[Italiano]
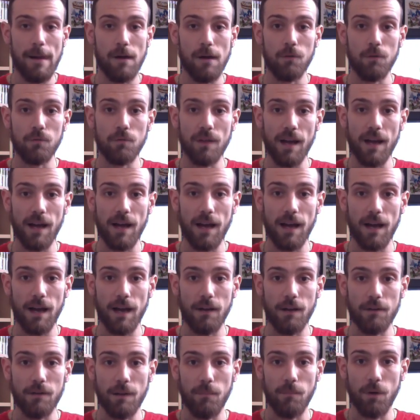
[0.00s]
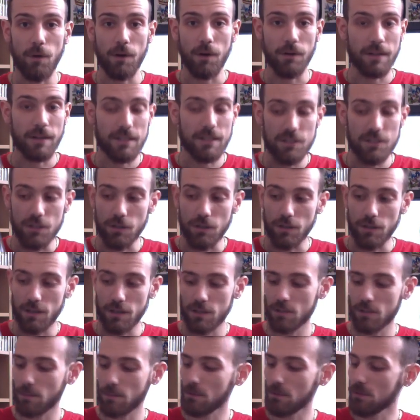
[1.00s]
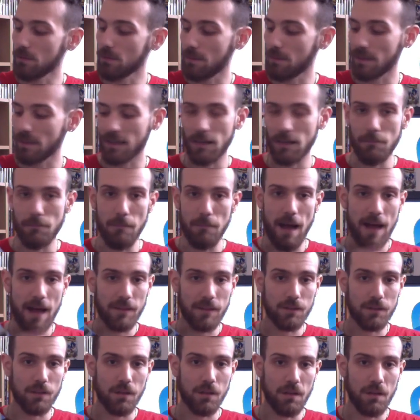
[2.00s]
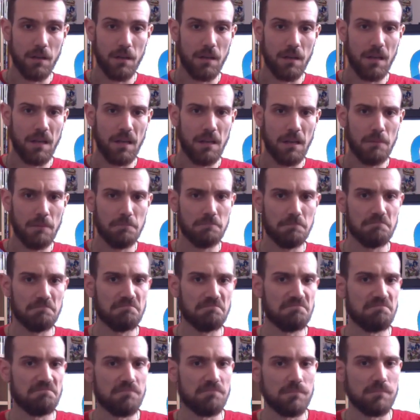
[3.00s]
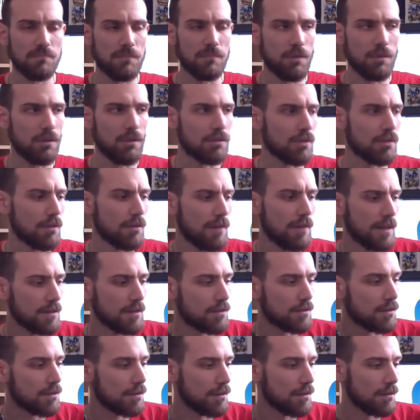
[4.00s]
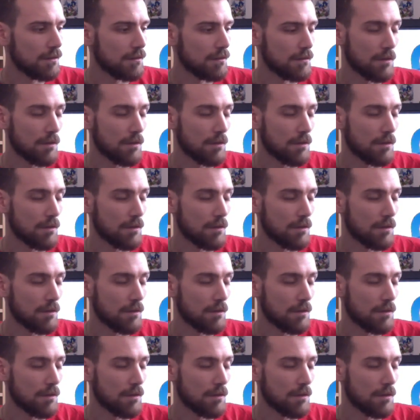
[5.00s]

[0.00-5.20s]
una, una buona occasione, soprattutto perché il bundle mh, mm, l'ho trovato,